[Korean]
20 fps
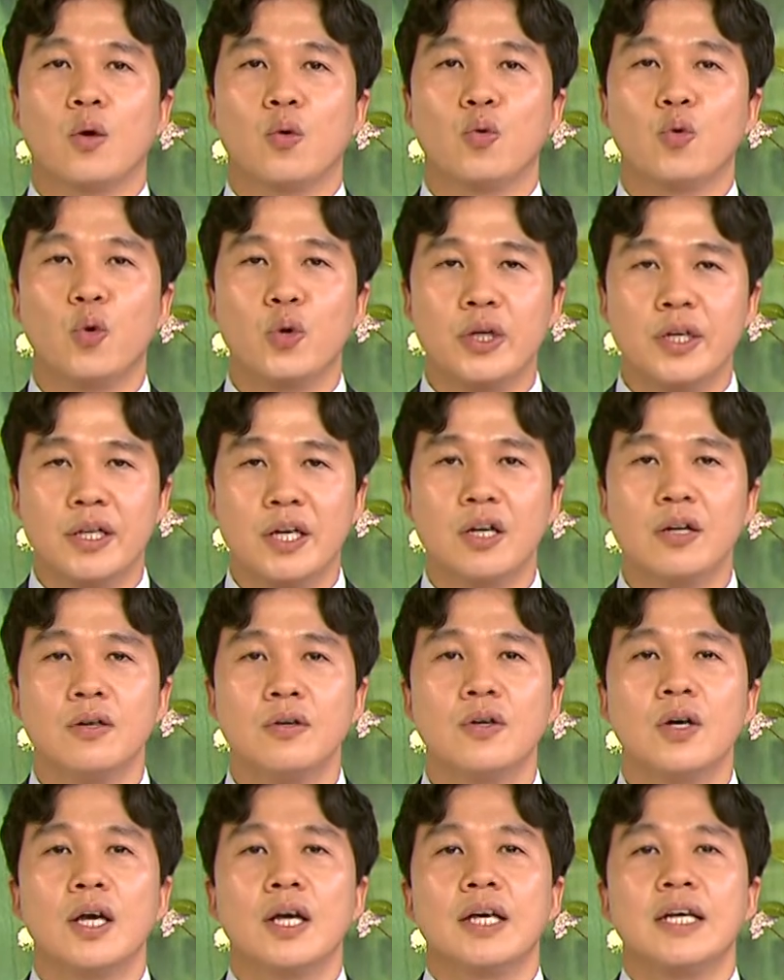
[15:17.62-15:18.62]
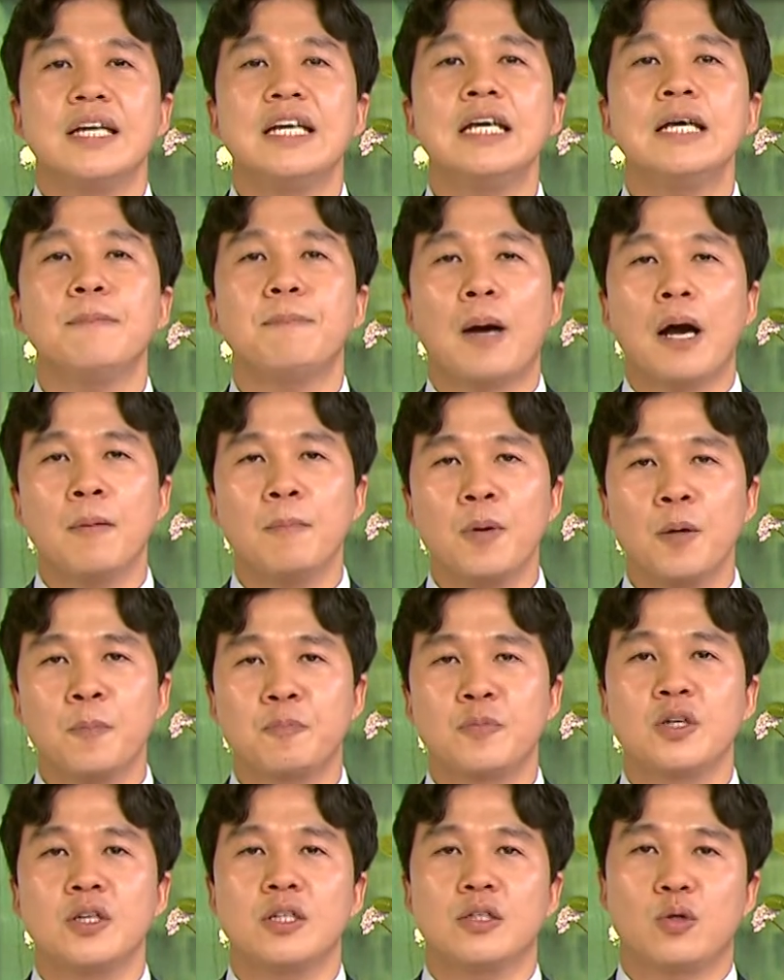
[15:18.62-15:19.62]
오히려 이
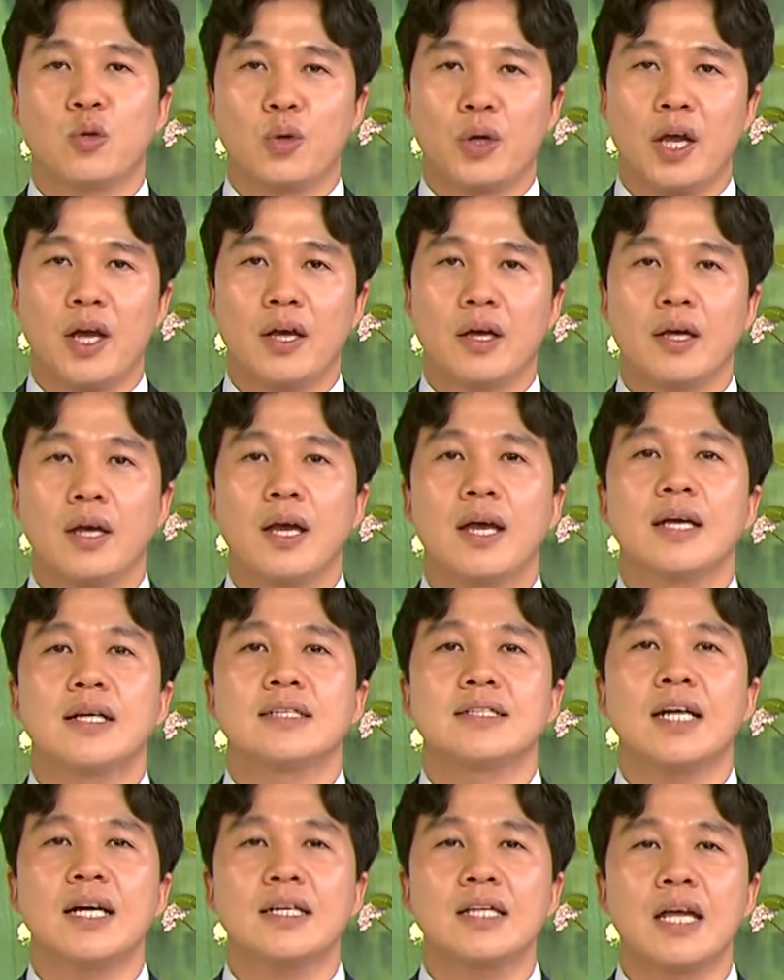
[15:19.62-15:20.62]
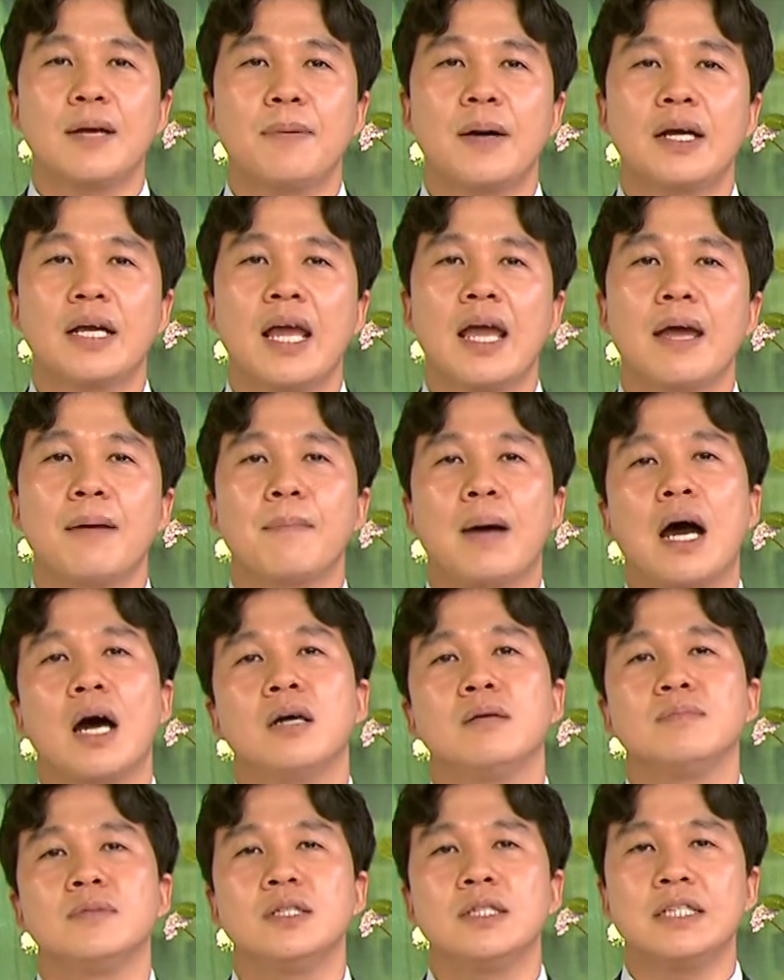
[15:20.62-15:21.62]
방법들을 통해 상대방의
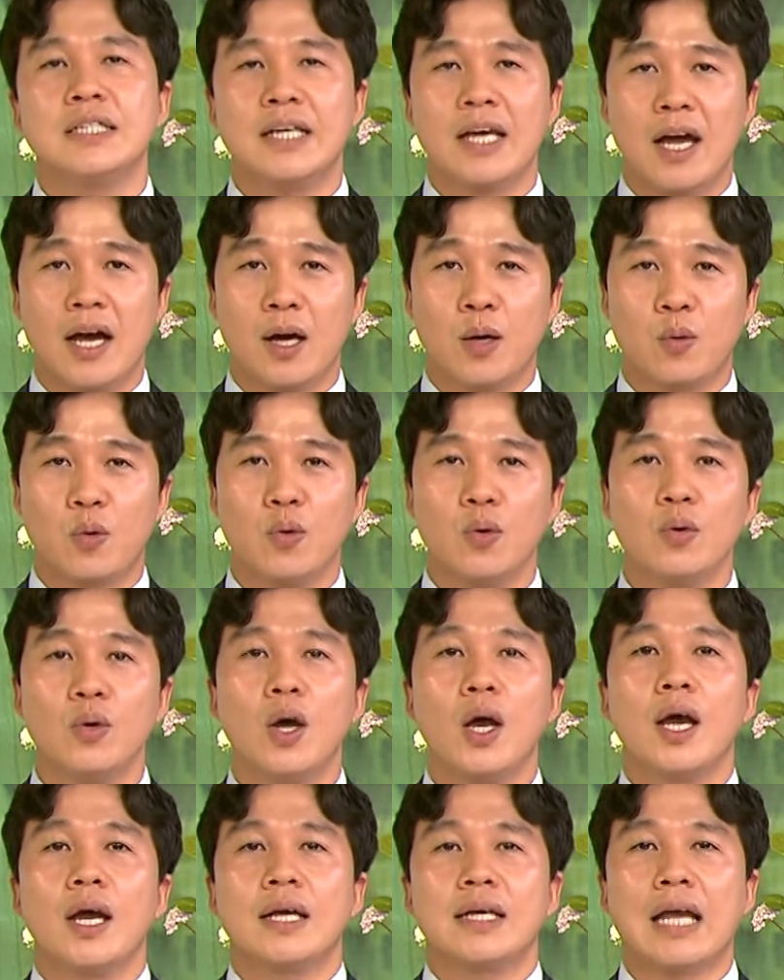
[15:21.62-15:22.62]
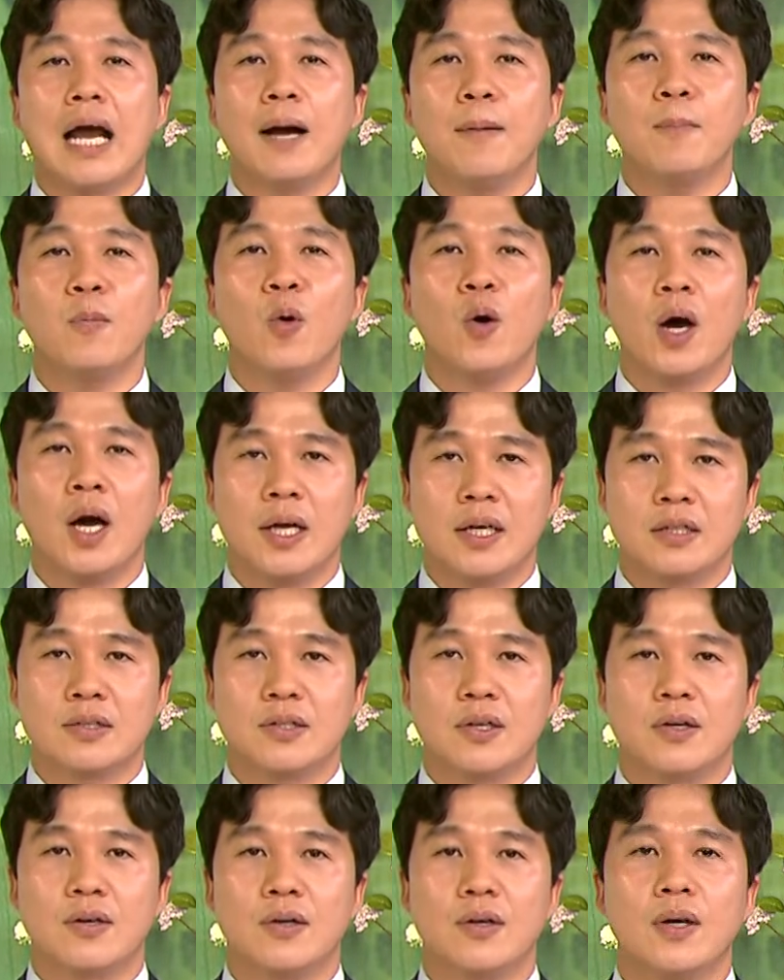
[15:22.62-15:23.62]
마음을 이해하고
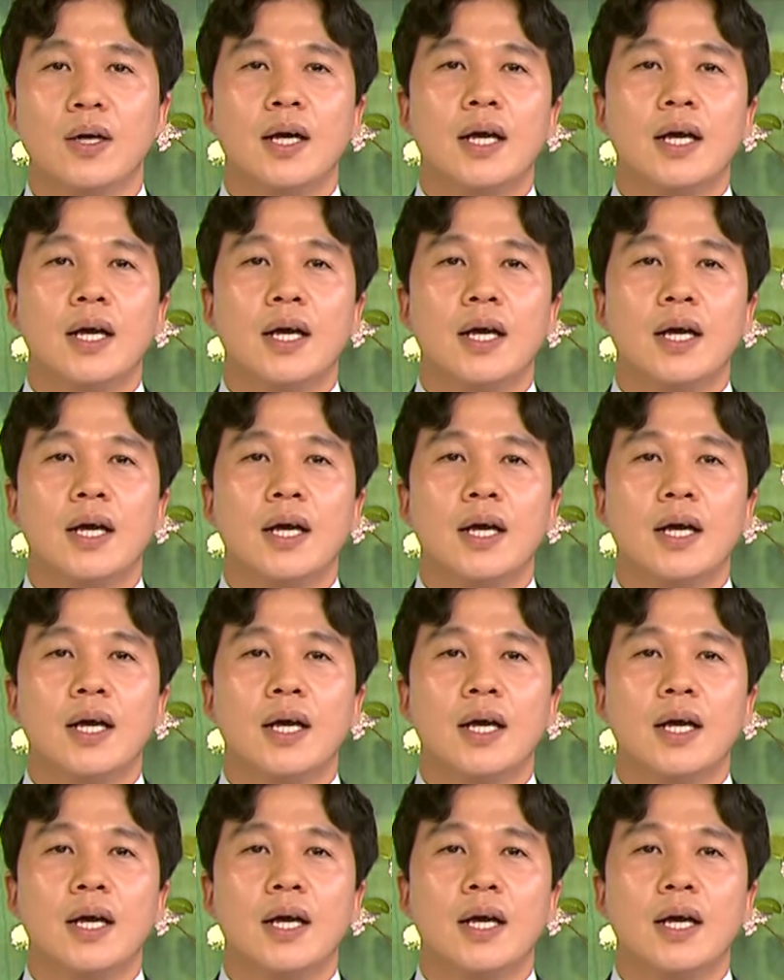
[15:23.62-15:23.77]
양보하여서